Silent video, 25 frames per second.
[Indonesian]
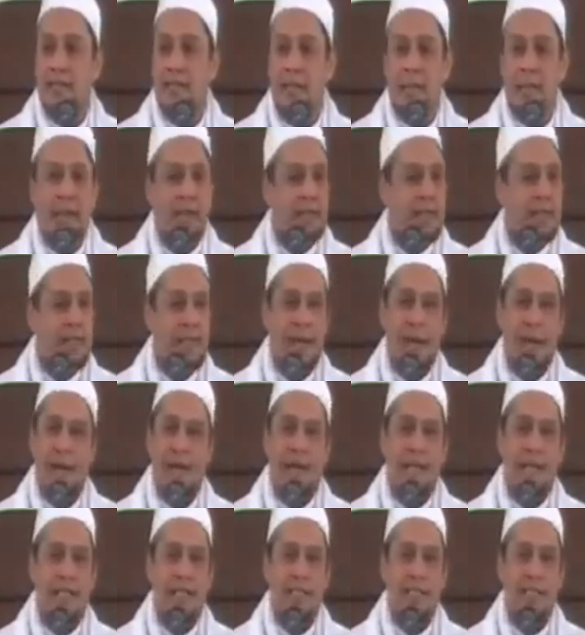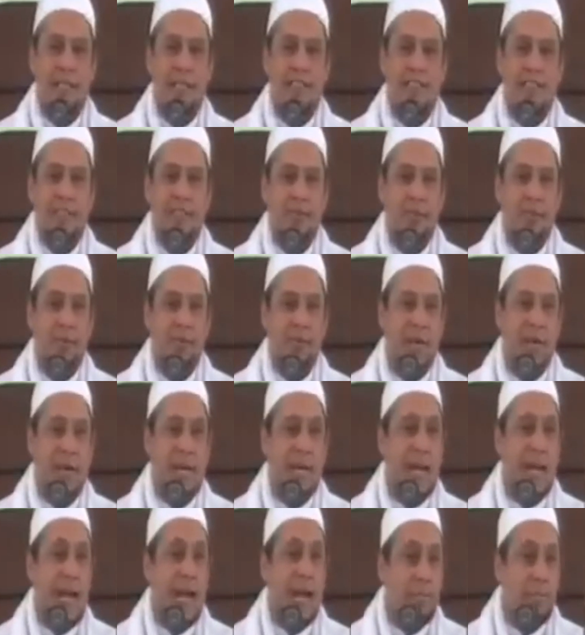yang tidak akan tersentuh
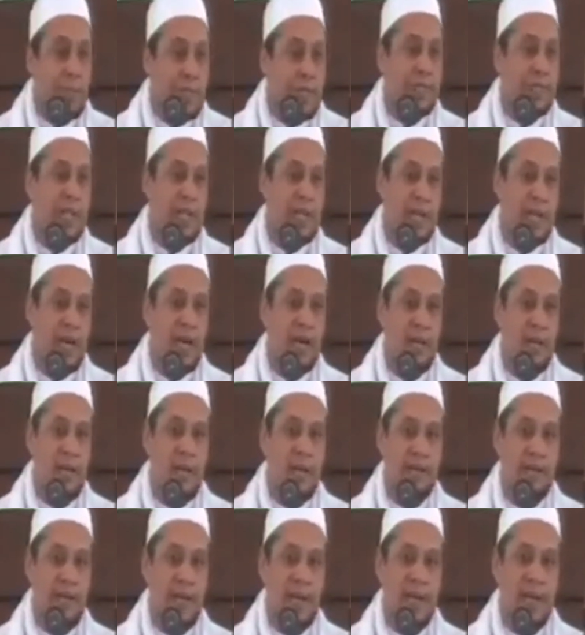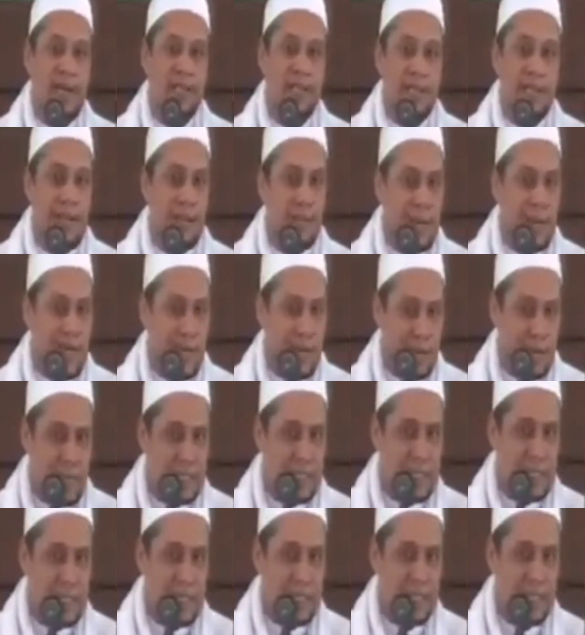dengan api neraka Allah Ta'ala
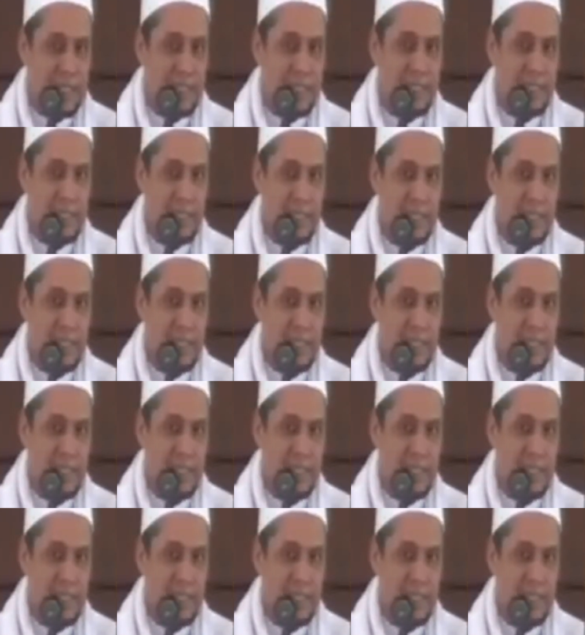selama-lamanya